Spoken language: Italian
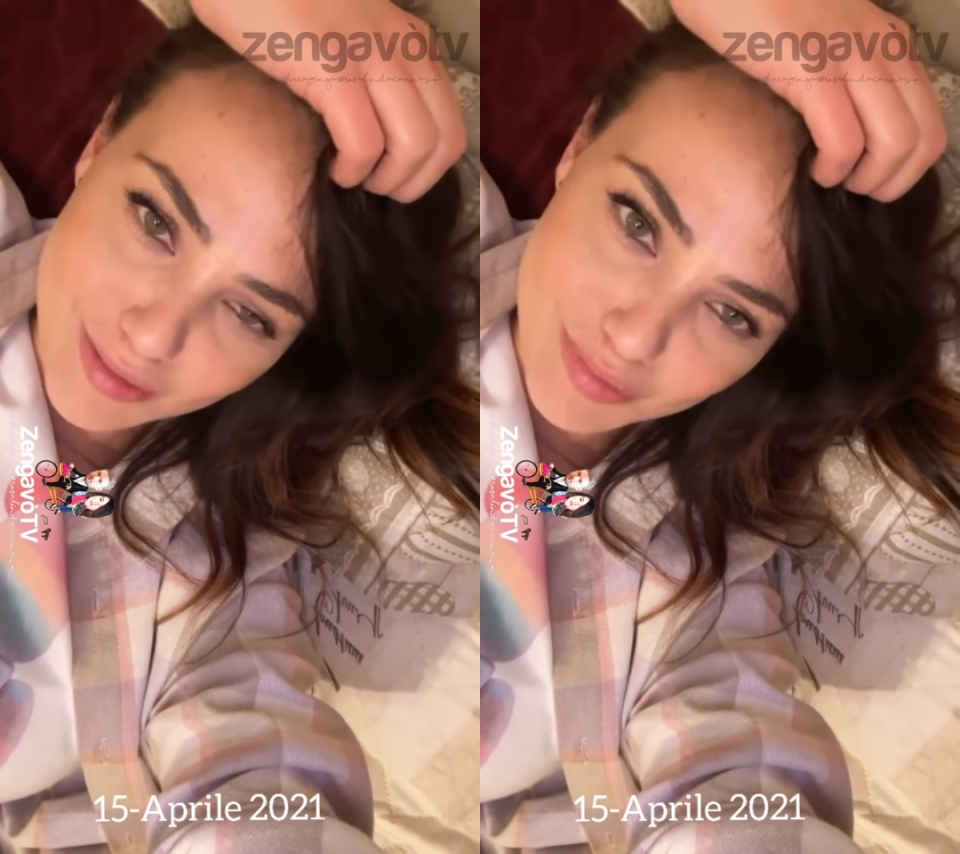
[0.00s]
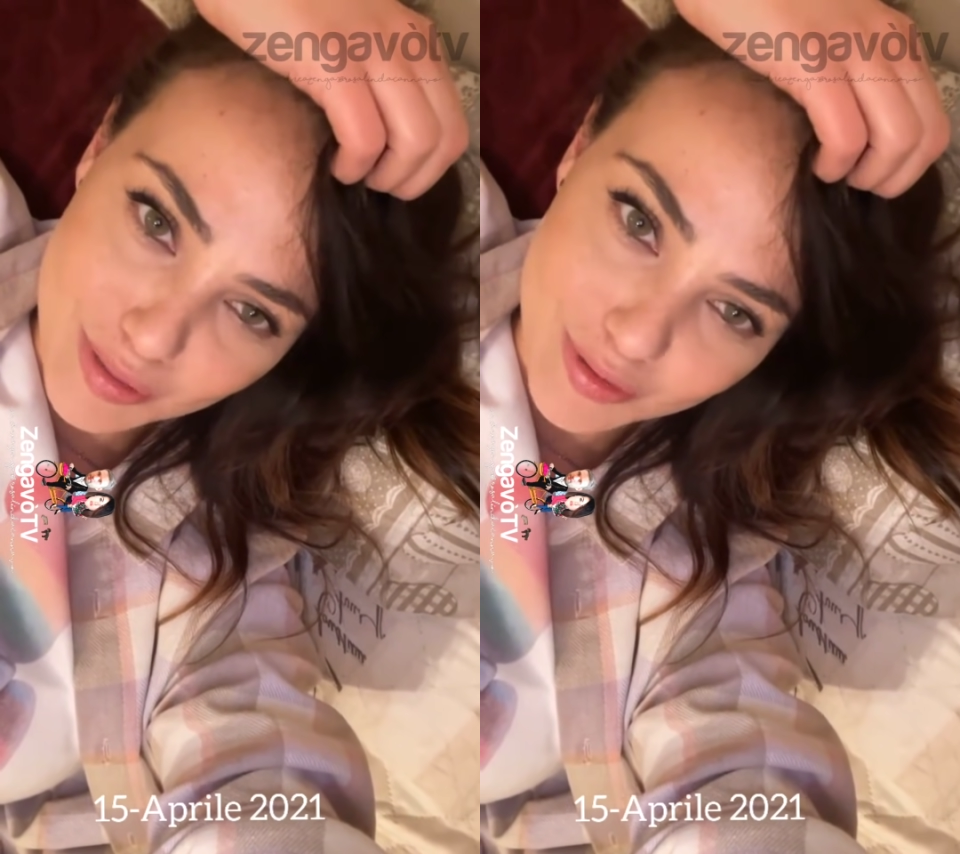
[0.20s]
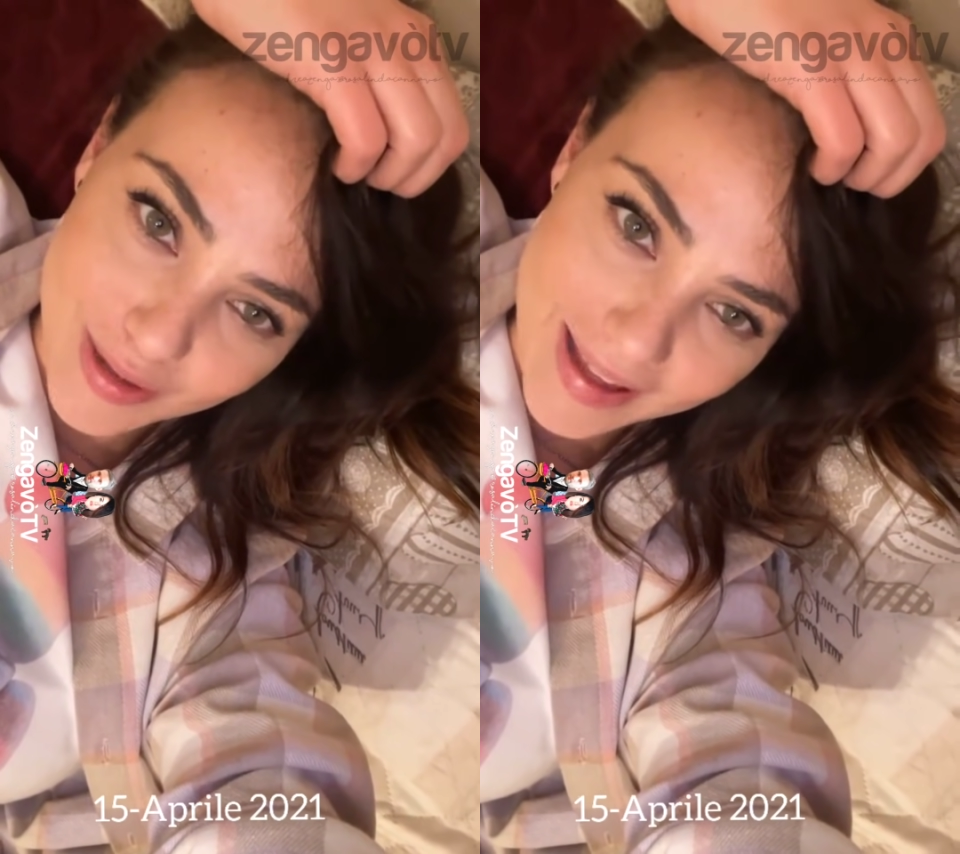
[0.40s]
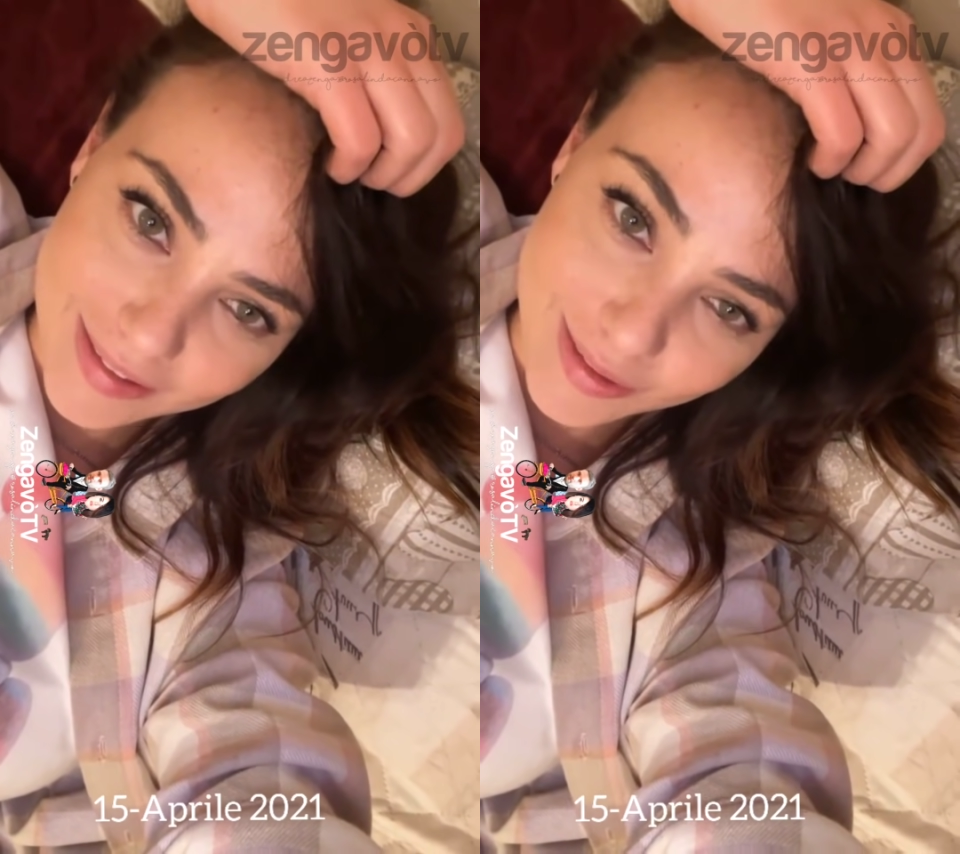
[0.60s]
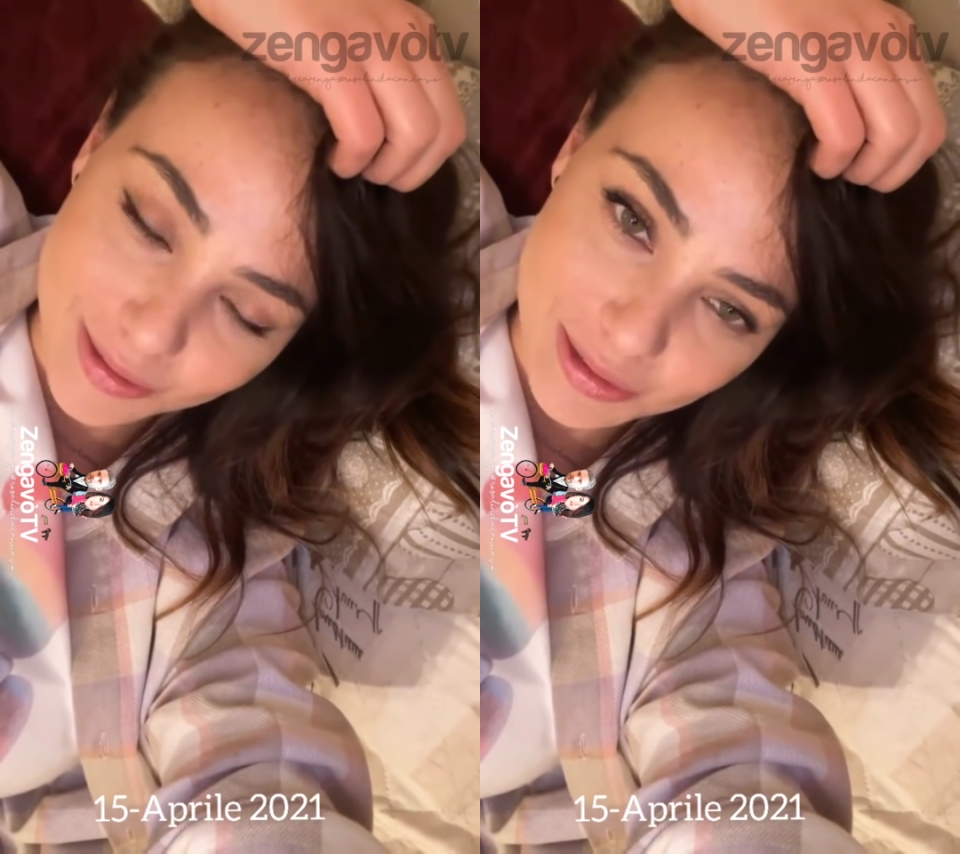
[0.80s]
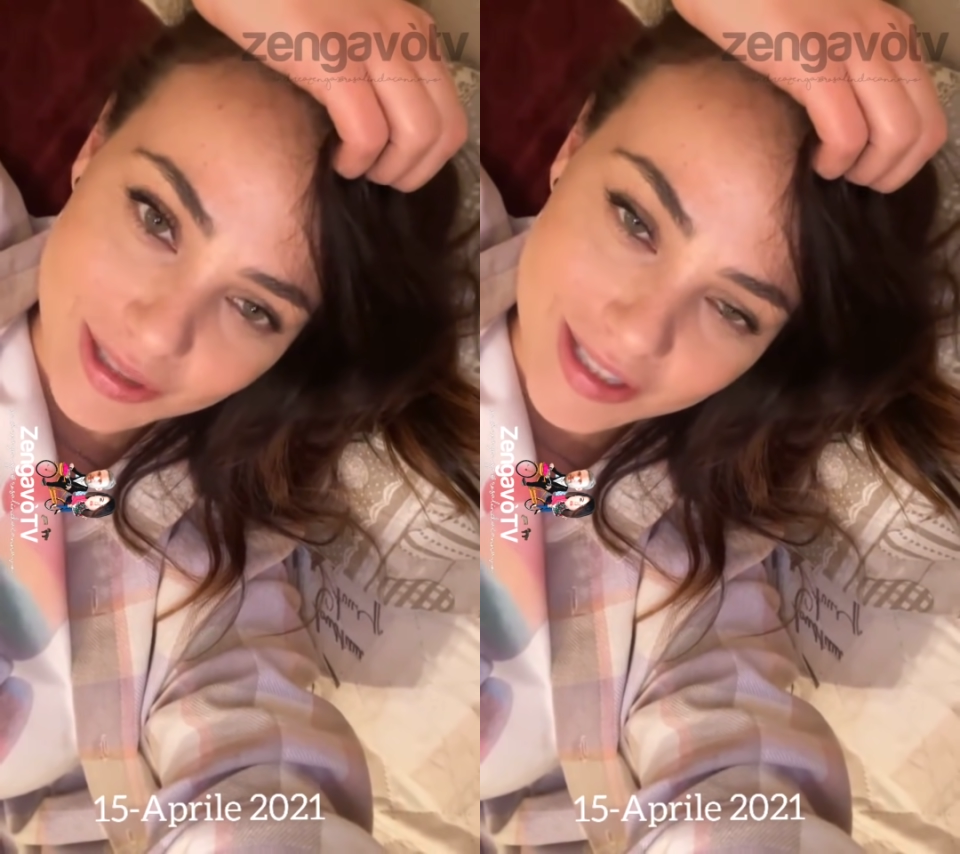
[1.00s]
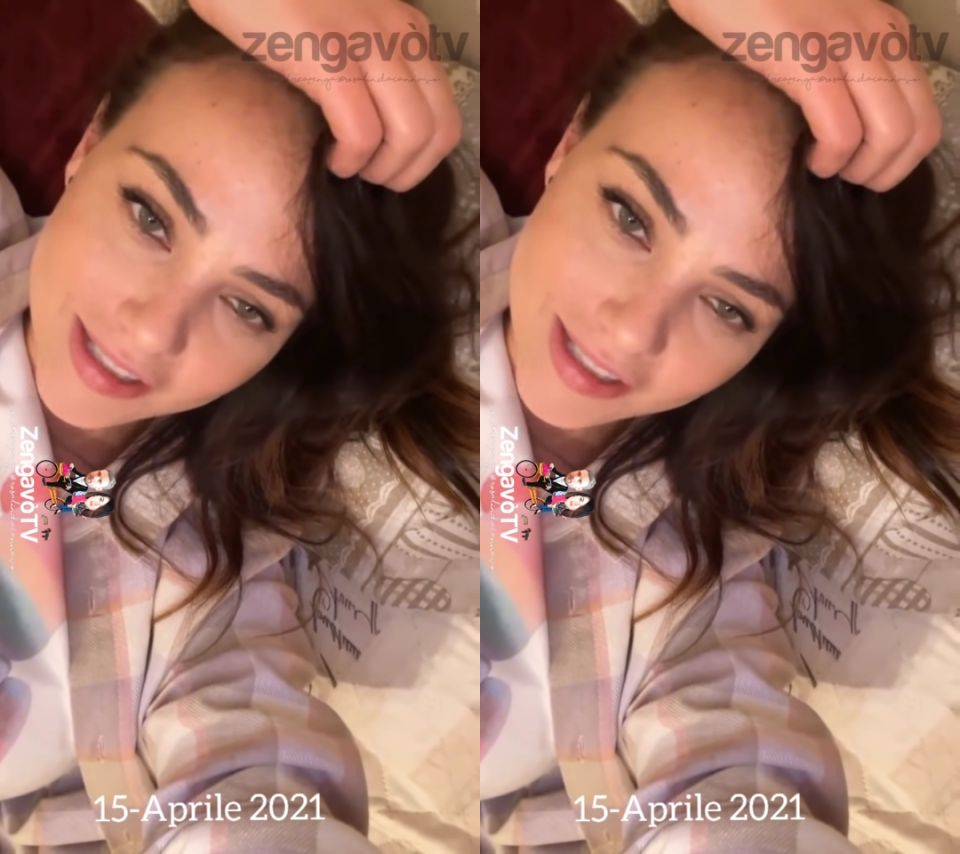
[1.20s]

proprio letto